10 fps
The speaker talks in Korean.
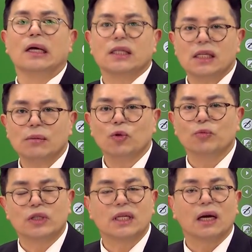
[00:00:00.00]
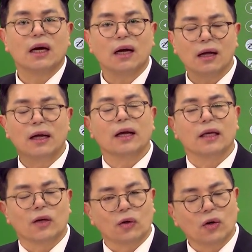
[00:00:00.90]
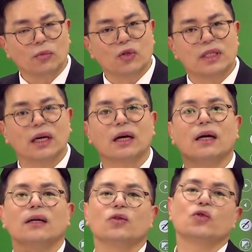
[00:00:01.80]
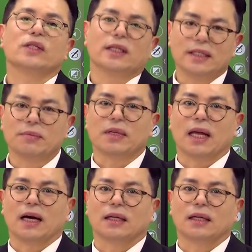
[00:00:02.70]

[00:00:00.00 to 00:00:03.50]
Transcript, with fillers: 실무 문제가 여덟 문제가 출제했습니다.